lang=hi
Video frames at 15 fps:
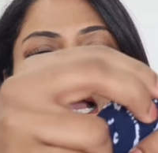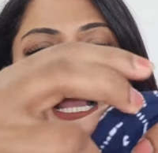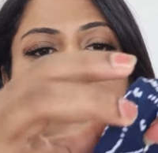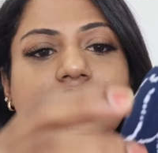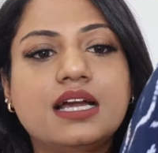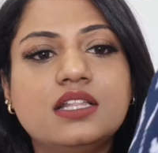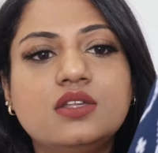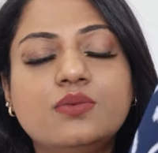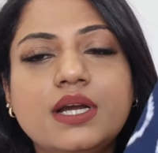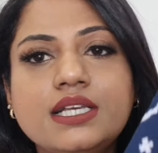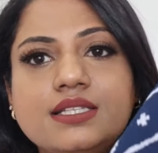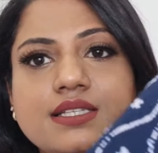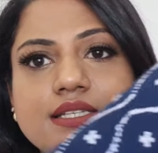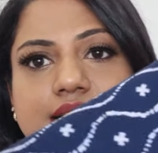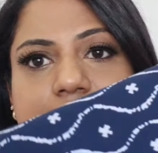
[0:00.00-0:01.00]
एंड
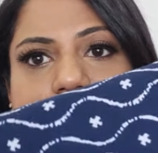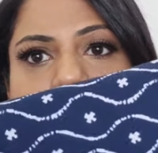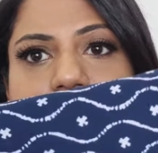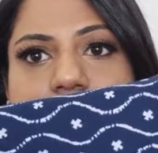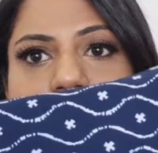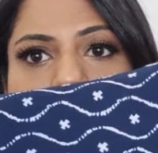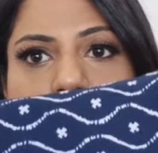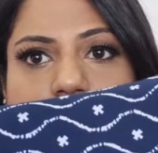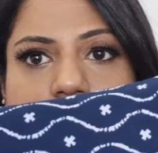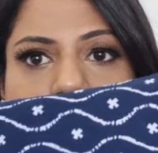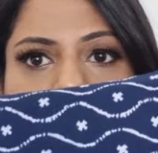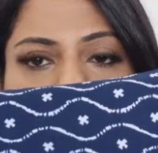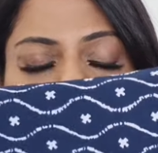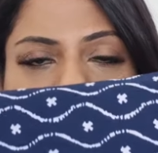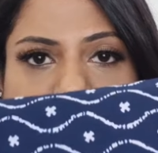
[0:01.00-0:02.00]
अदरवाइज दिस एंटायर
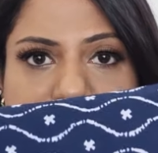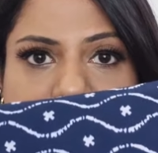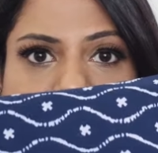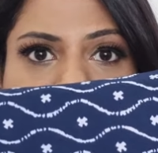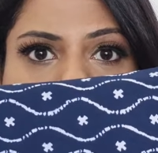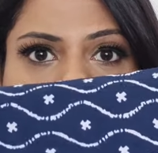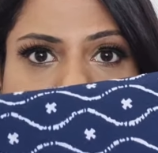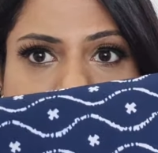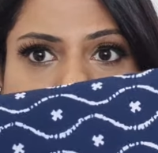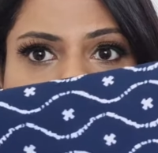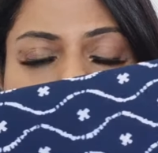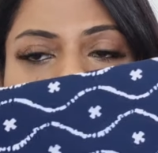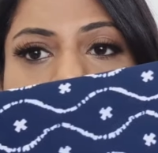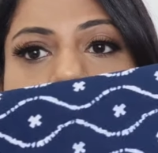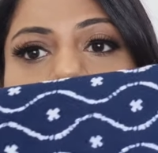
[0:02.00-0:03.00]
कुर्ता इज़ प्रिंटेड लाइक
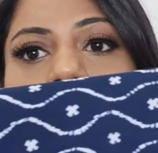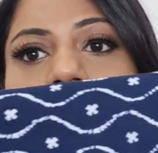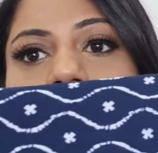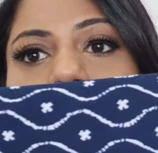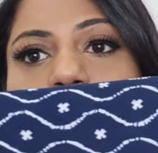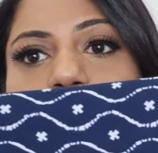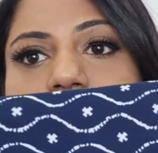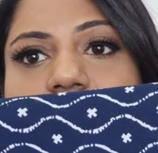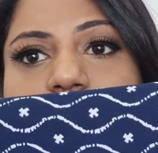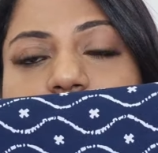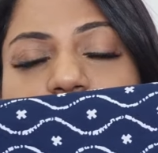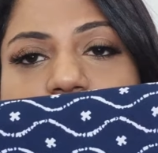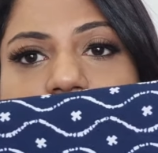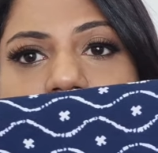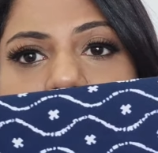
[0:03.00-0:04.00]
दिस सो
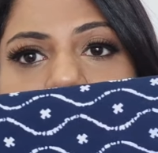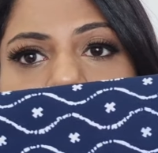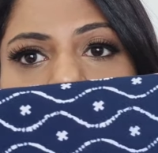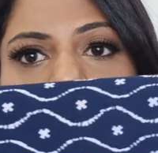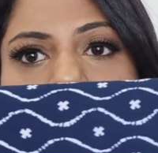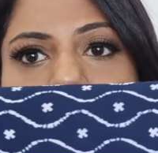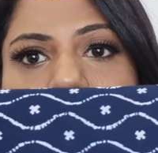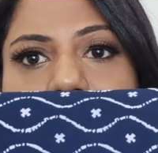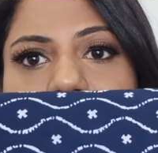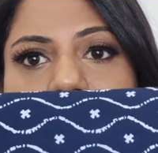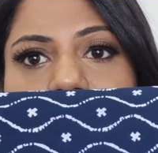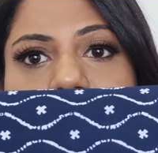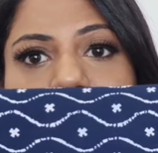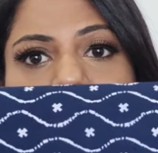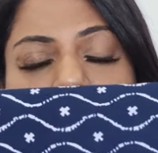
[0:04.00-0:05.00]
इसमें जैसे कि आप देख
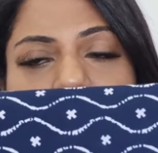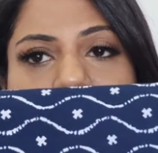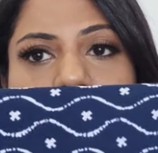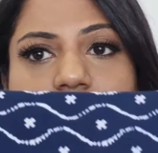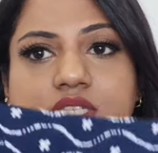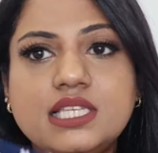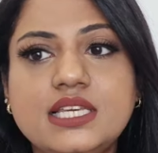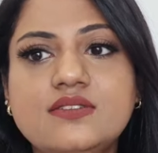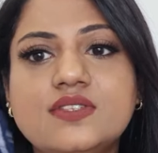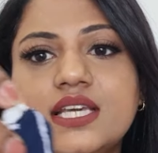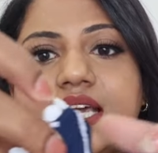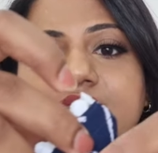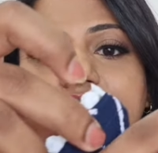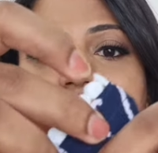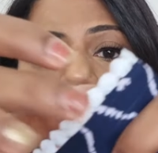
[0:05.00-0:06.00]
सकते हैं थ्री फोर्थ स्लीव्स
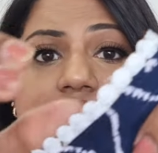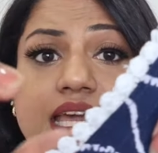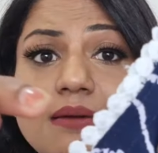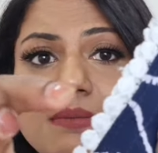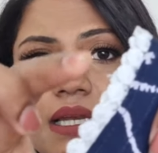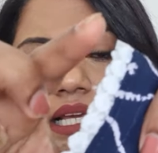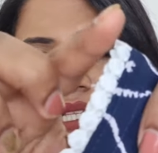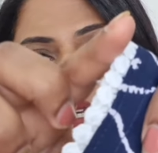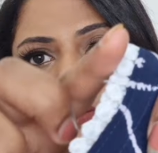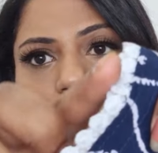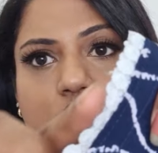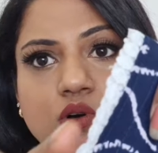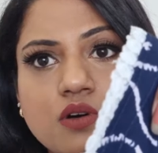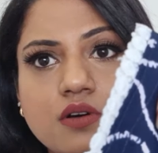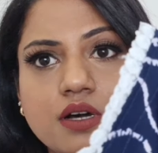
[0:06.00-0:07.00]
एंड सेम लेस
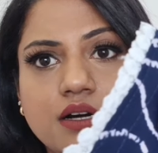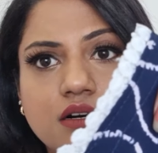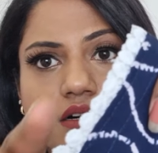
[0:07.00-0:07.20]
आपको